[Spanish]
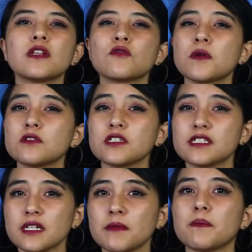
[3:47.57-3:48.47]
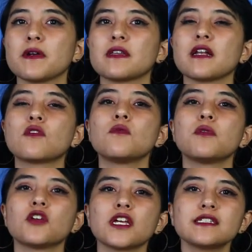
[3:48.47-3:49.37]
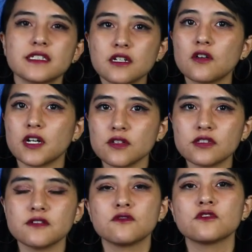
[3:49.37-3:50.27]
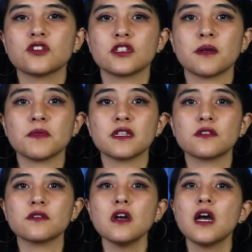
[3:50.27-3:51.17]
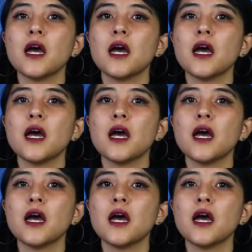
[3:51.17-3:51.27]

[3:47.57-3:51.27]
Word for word: el nuevo sistema penal cumplió ya cinco años en funcionamiento,